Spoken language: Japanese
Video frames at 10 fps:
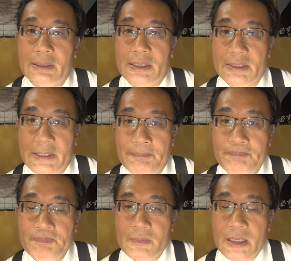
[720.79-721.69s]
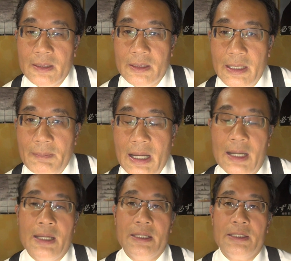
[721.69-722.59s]
たんですね。でま
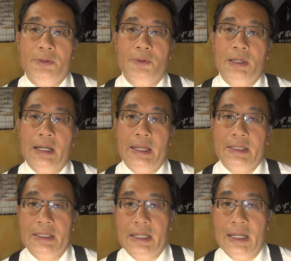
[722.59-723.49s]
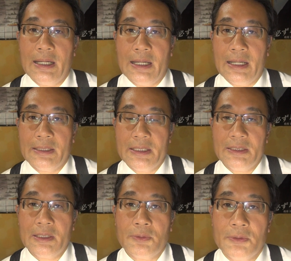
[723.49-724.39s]
あ疲労が駅がで
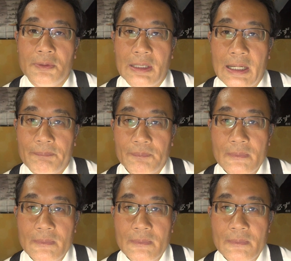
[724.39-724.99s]
きたというのが、